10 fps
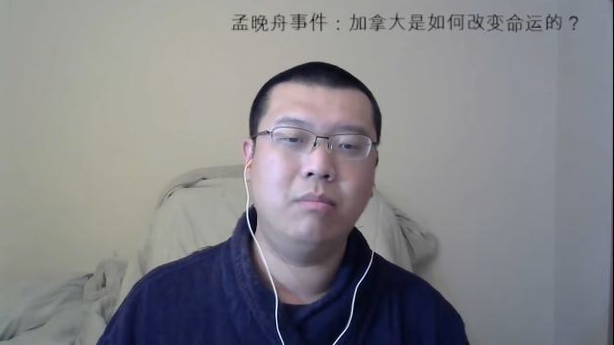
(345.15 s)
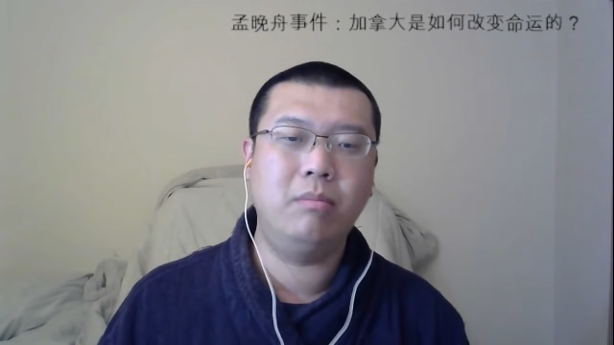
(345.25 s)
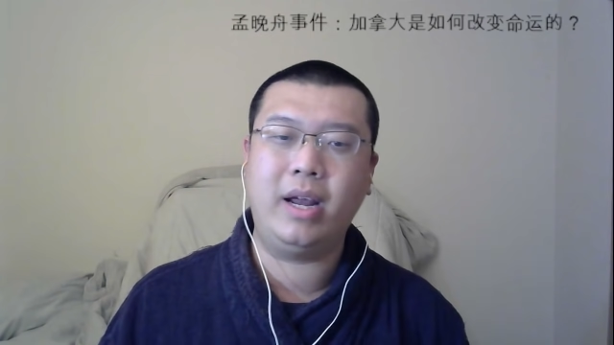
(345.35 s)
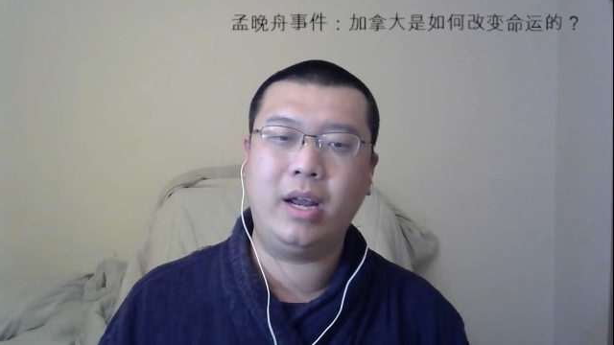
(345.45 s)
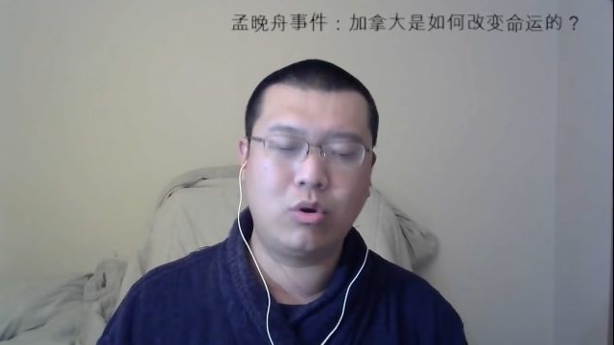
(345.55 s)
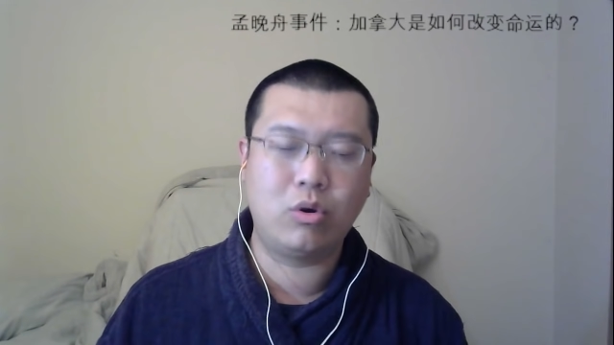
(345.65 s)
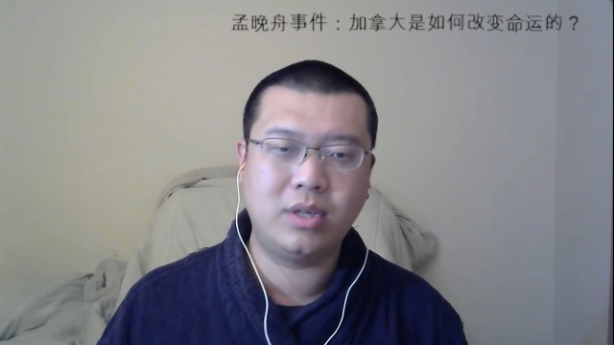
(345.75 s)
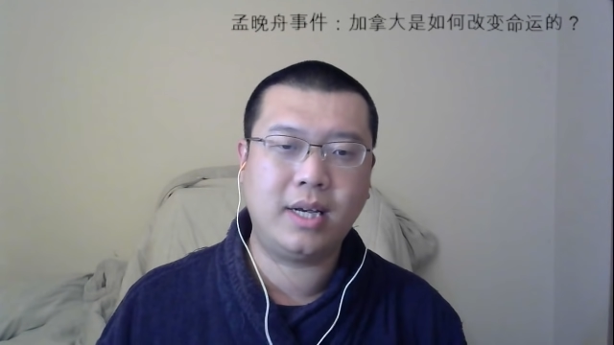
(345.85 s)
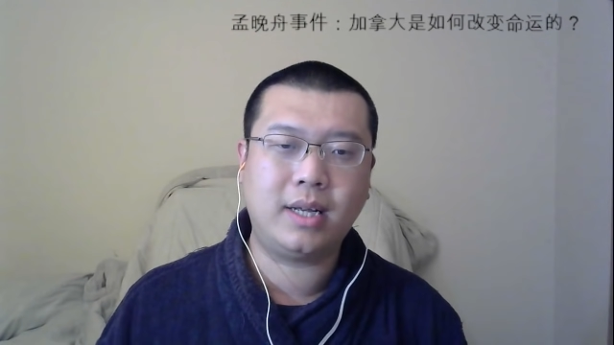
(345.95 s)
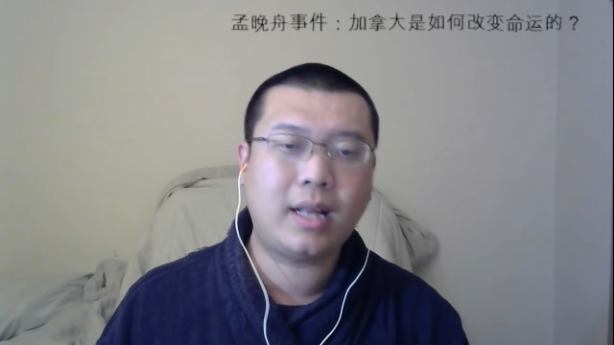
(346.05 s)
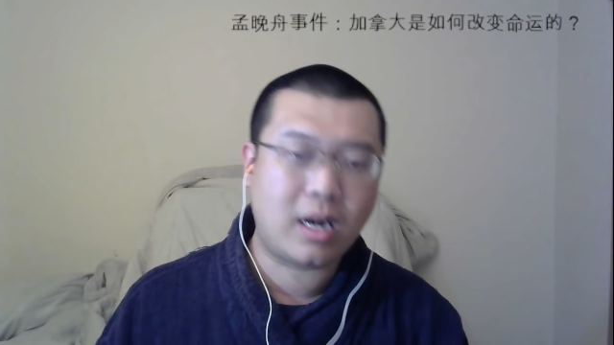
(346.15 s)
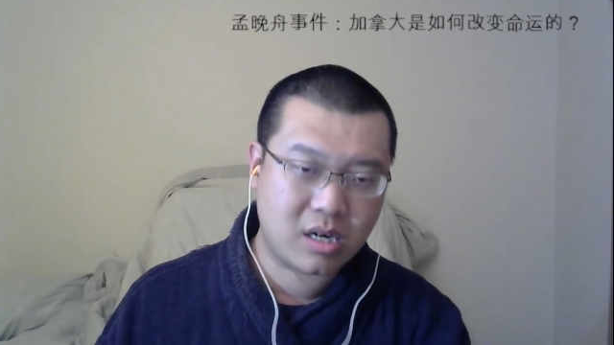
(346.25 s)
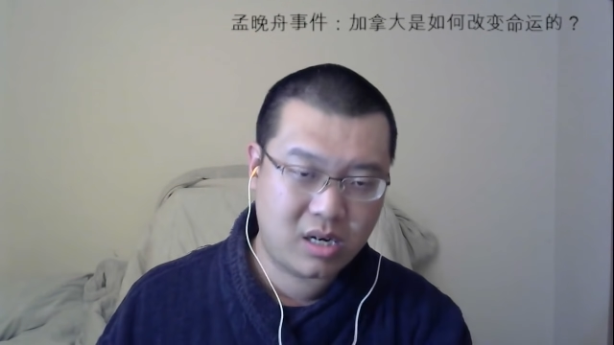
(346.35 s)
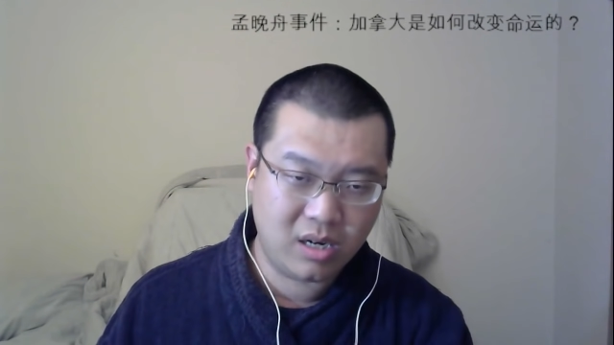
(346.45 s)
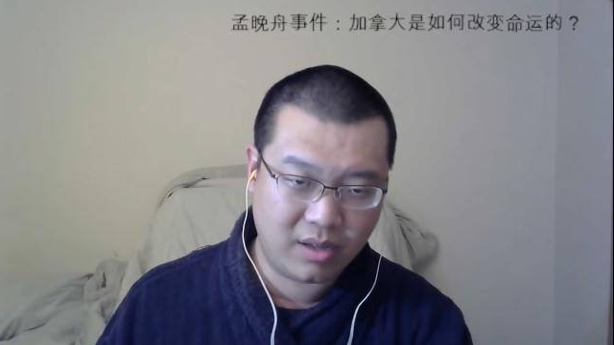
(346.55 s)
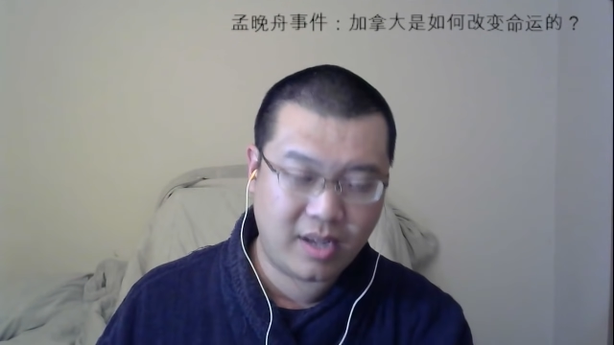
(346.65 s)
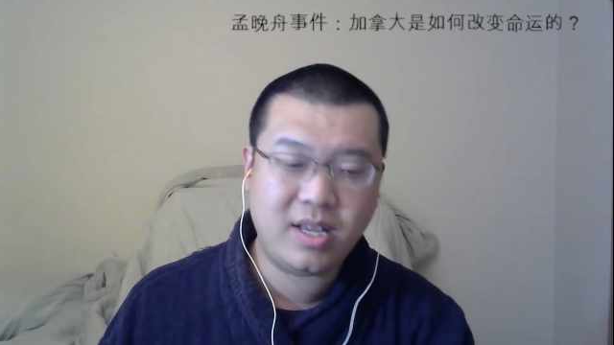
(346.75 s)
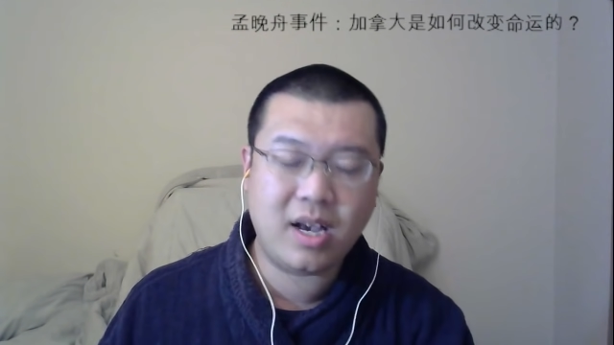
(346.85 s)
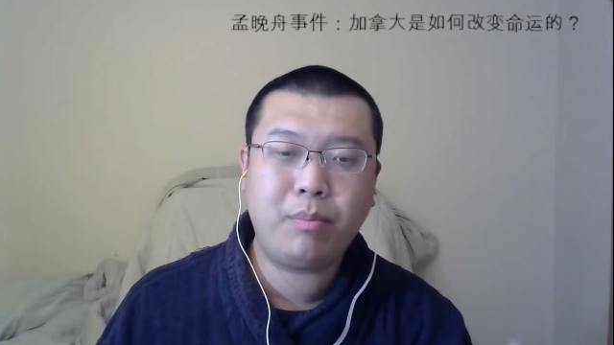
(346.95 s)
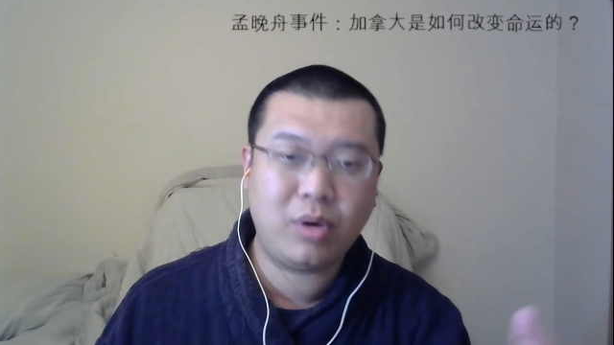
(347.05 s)
美国这加拿大是可参
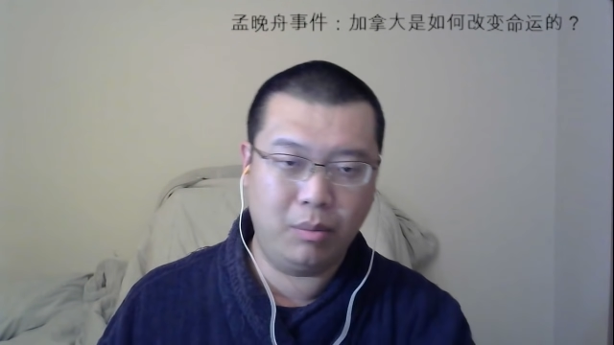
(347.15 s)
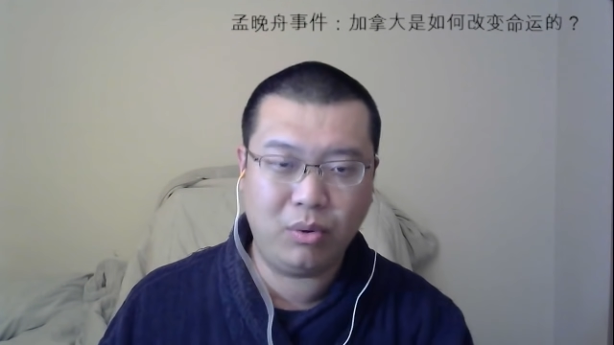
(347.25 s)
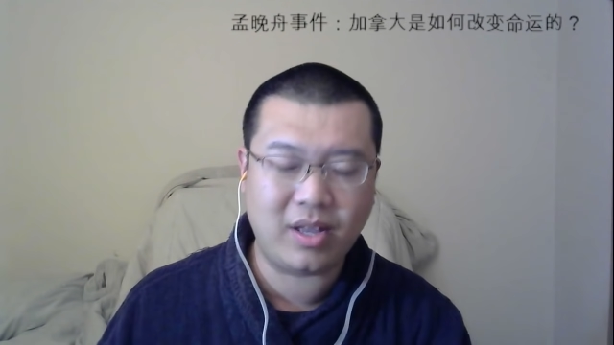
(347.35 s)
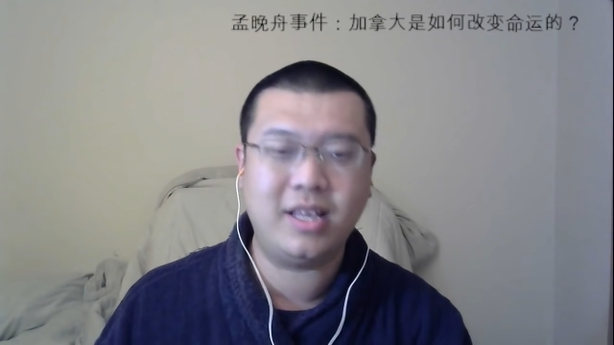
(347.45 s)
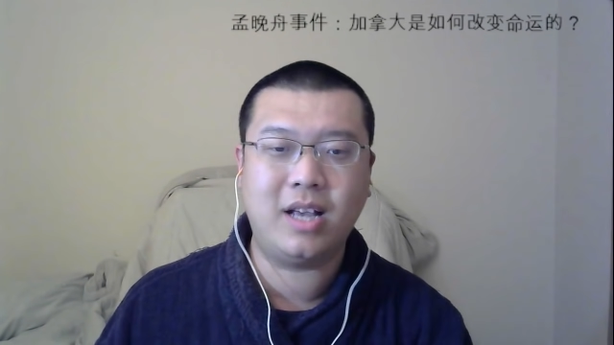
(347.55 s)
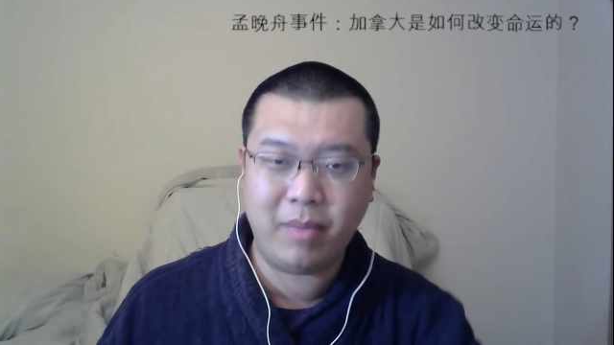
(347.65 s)
加不可不参加。